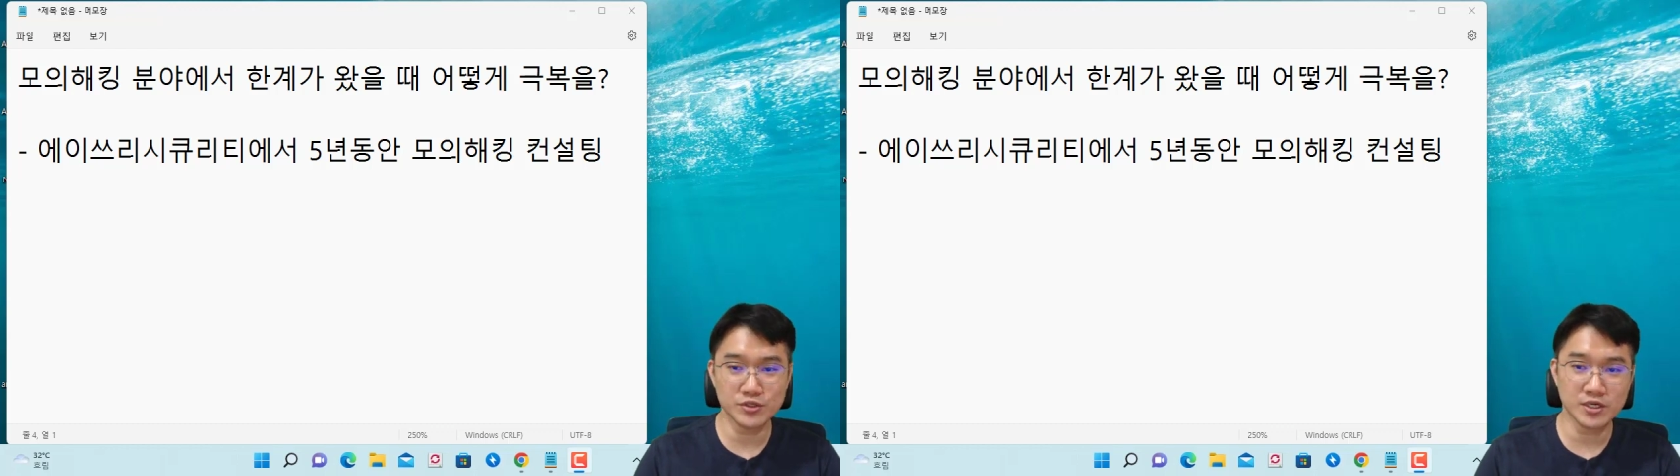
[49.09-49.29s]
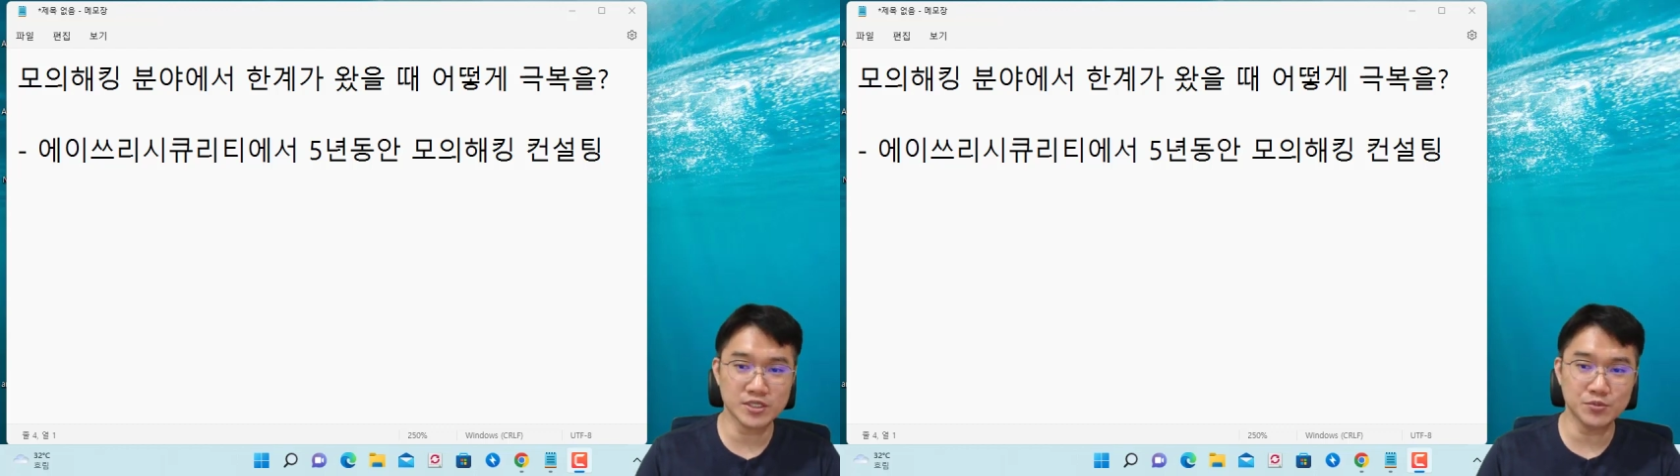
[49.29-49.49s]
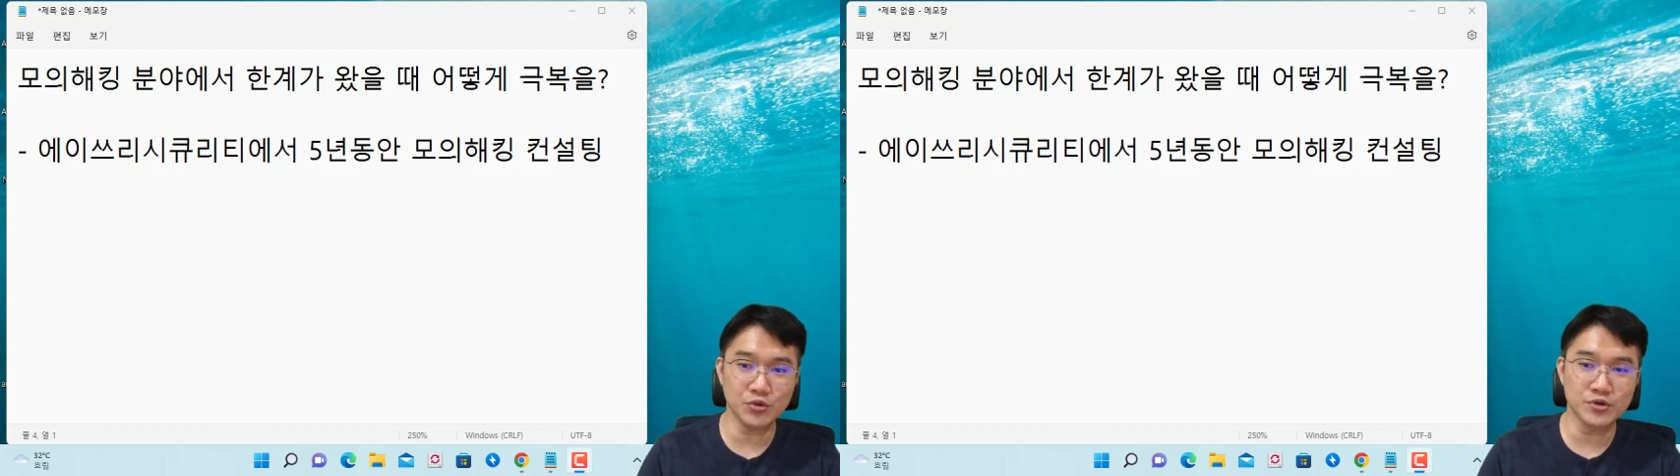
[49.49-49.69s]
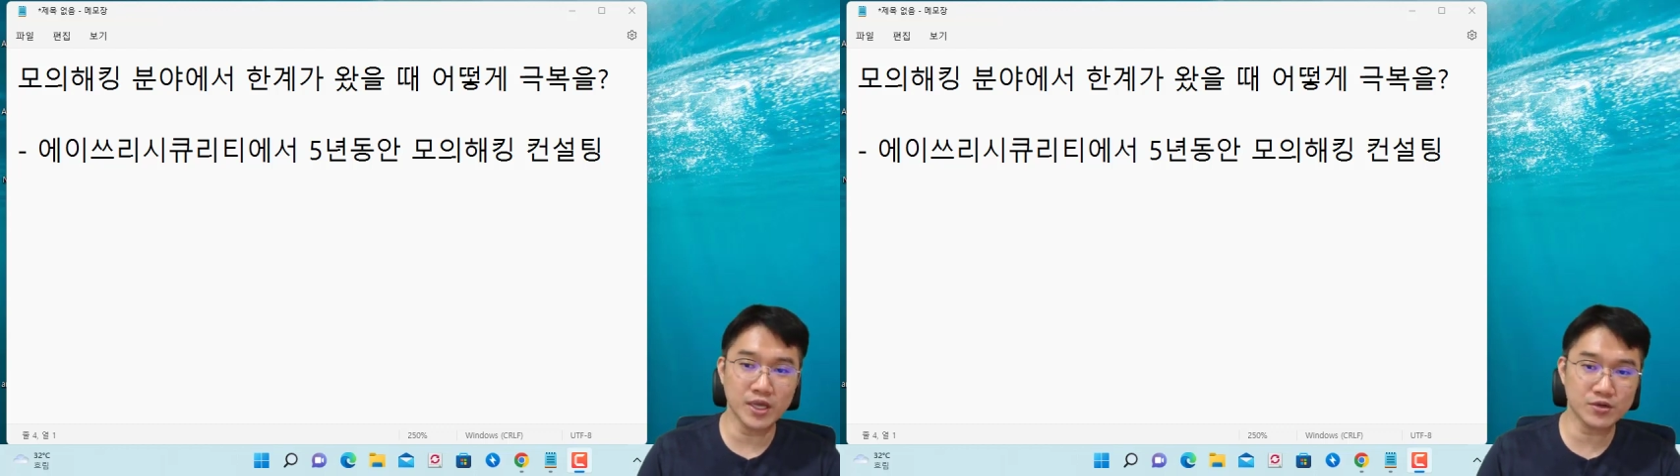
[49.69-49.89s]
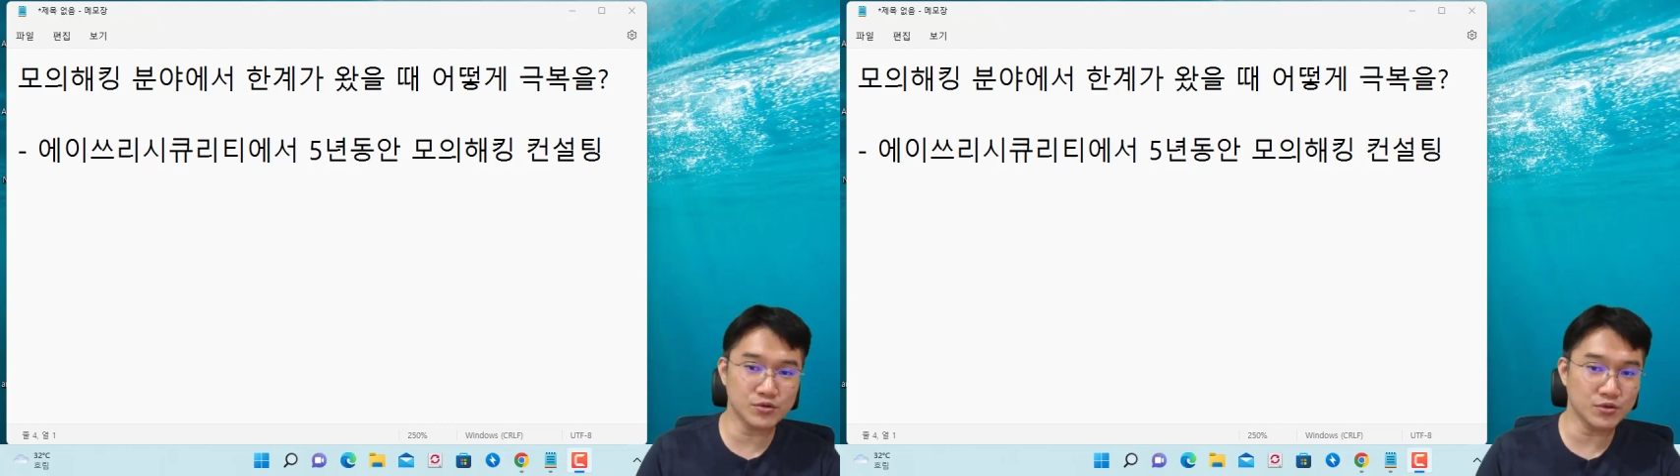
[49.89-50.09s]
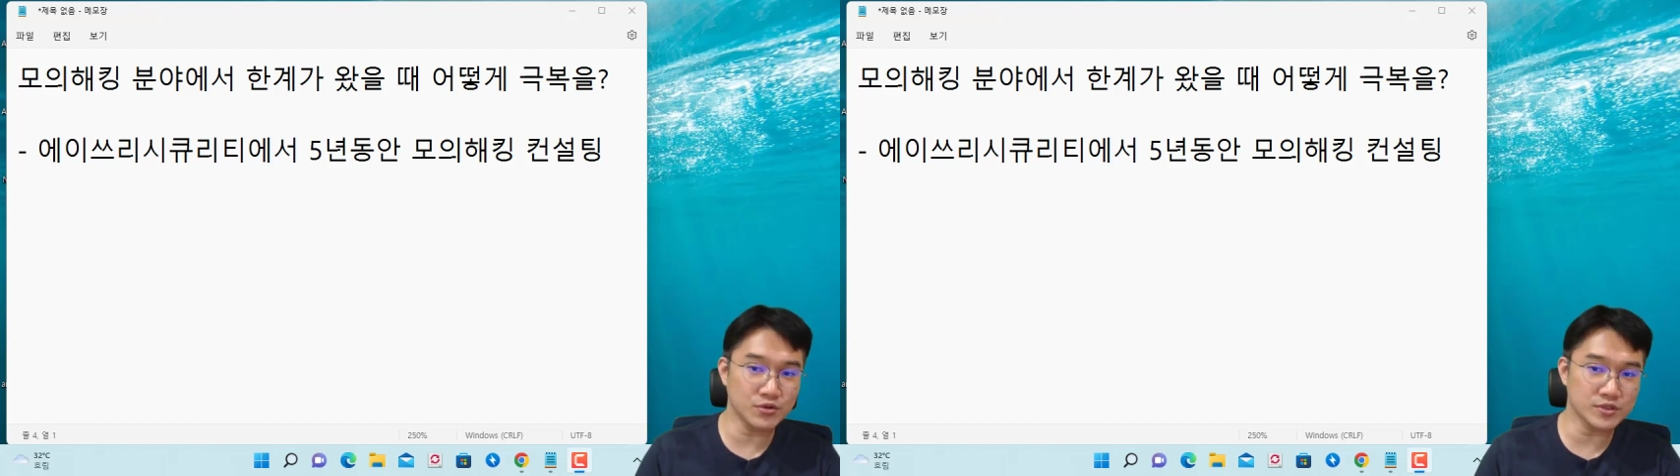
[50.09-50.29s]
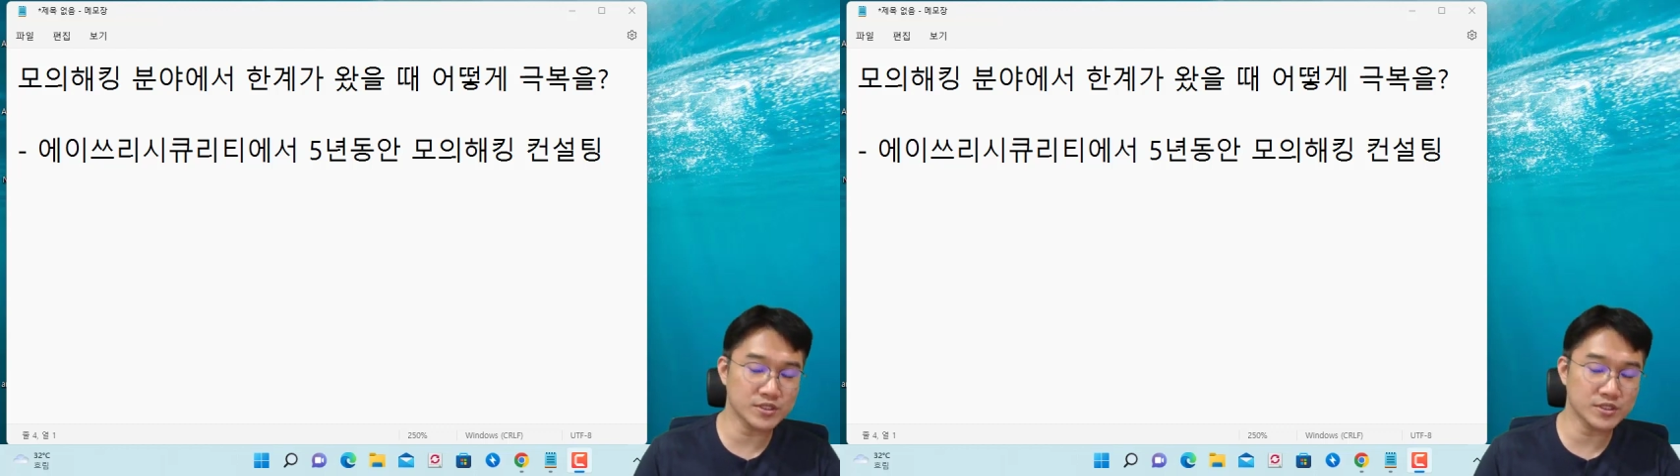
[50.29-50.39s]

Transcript: 이제 극복을 했고